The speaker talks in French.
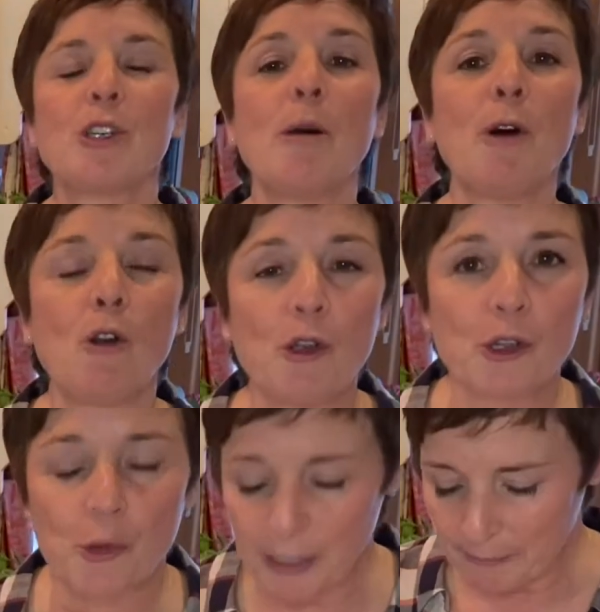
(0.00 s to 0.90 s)
comment on le
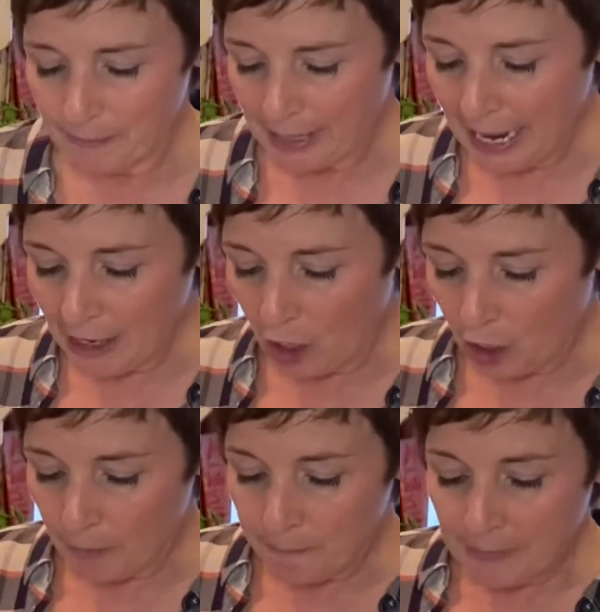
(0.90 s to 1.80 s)
cuit?
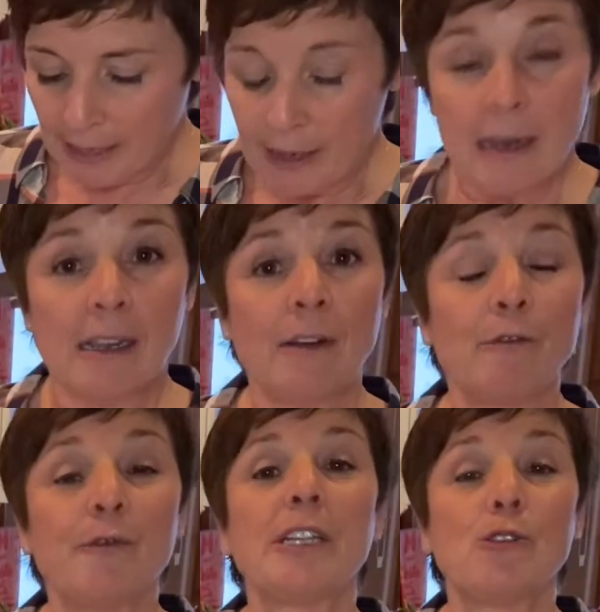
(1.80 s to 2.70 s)
Alors, quand
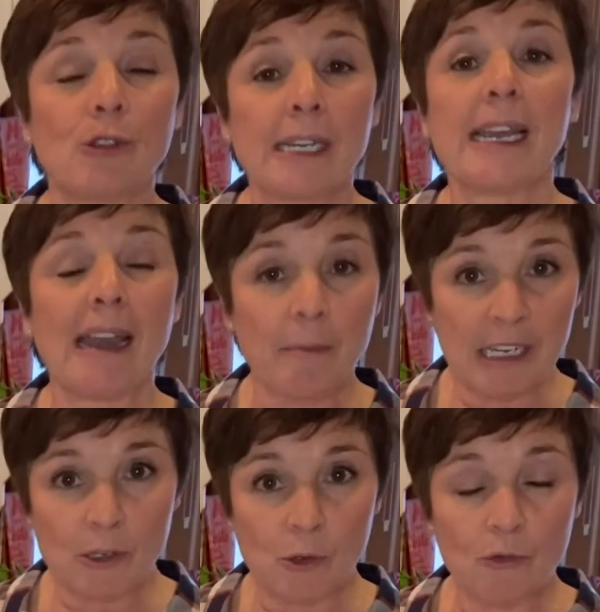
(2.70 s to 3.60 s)
vous faites du riz à la
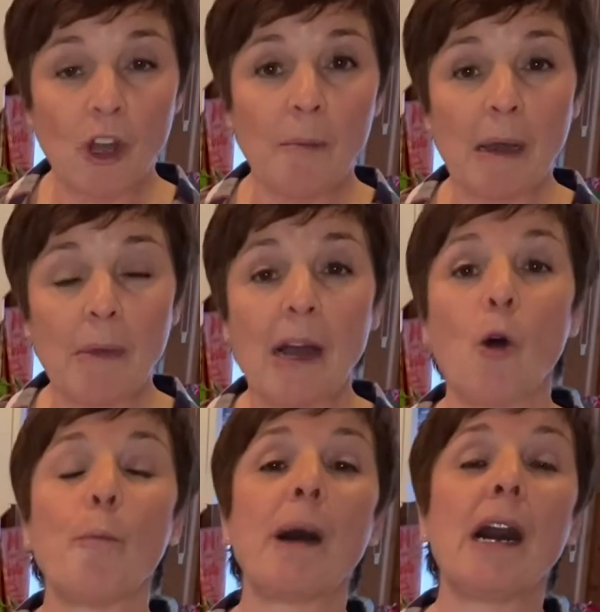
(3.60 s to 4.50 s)
maison, normalement
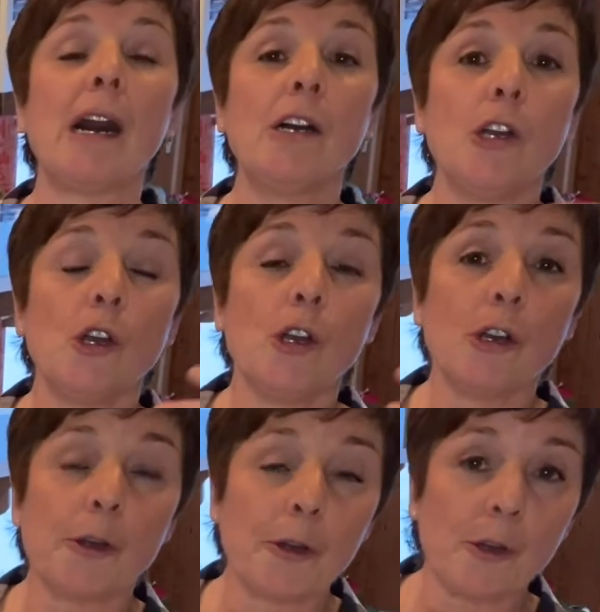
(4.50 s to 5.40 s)
on prend
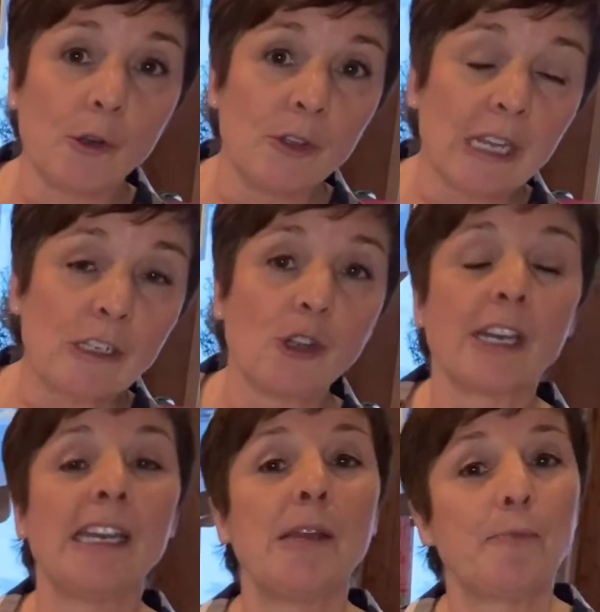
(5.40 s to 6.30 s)
euh, une tasse de
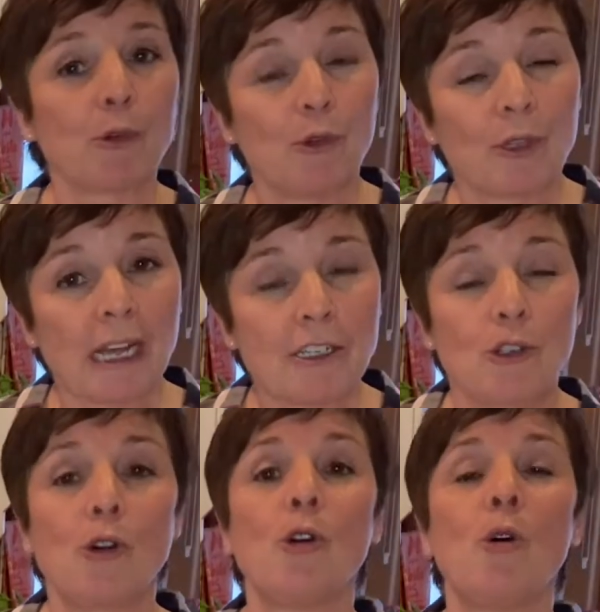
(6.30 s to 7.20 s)
riz pour deux tasses
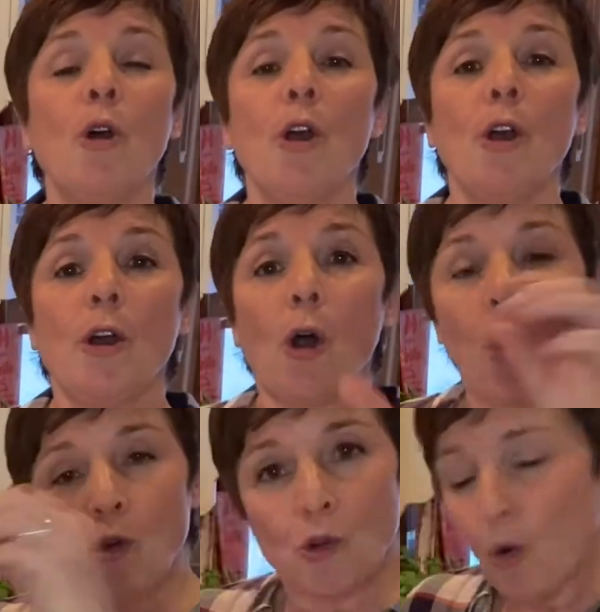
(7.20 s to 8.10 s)
d'eau,
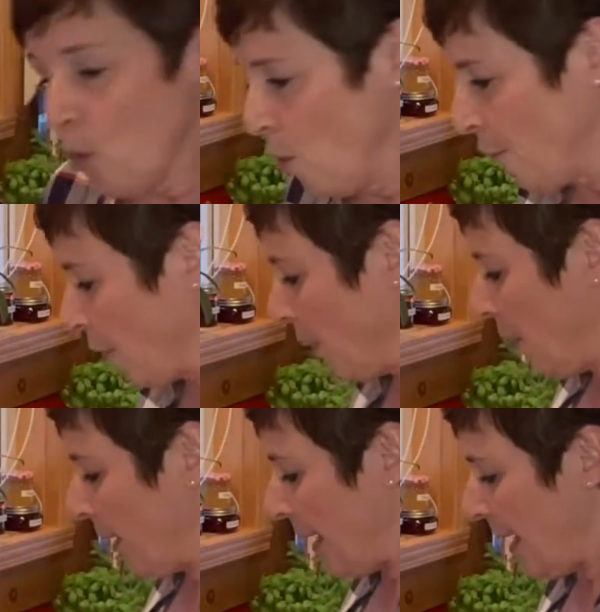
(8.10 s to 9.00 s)
on couvre
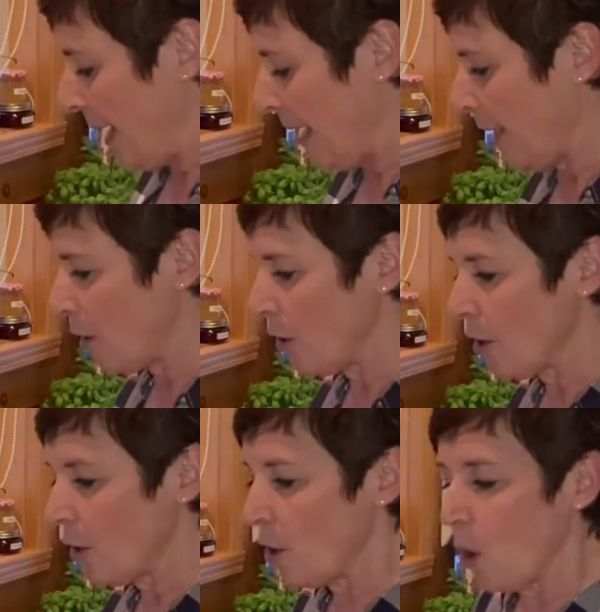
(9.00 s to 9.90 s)
et
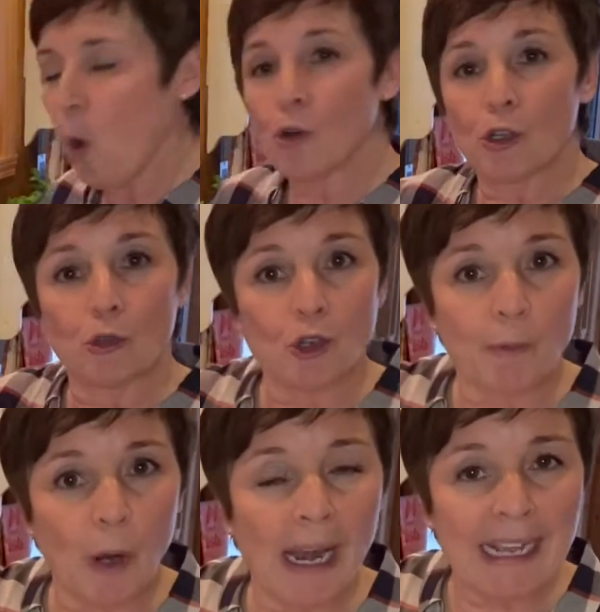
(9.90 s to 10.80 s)
euh, on ne touche
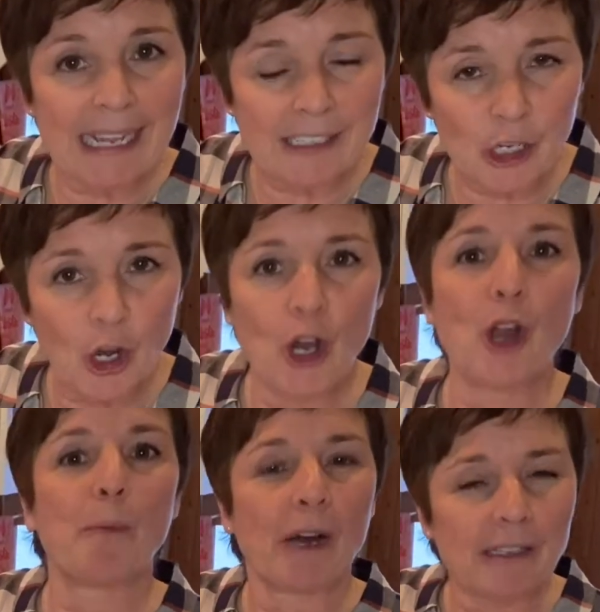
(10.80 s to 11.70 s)
pas la
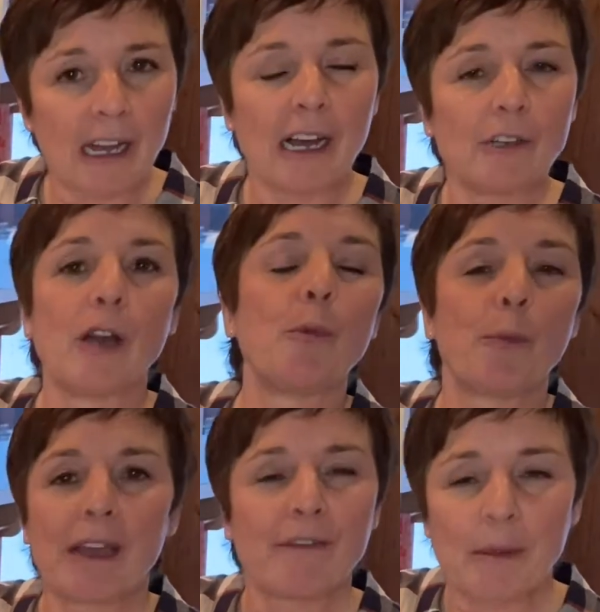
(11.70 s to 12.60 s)
casserole pendant à peu
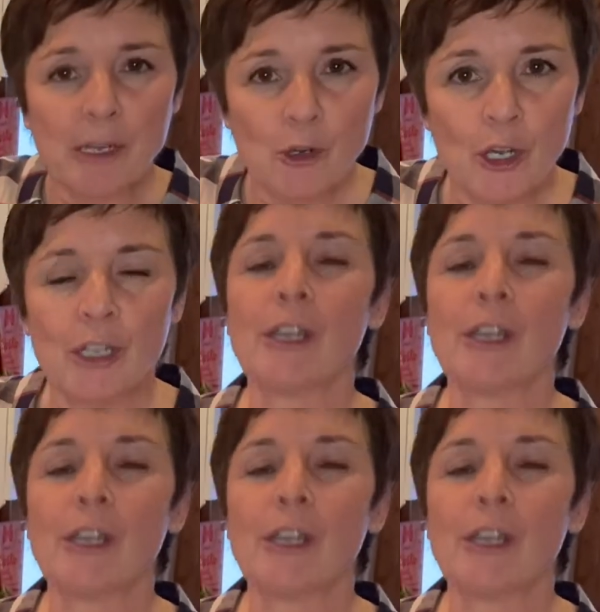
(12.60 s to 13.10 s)
près 20 minutes.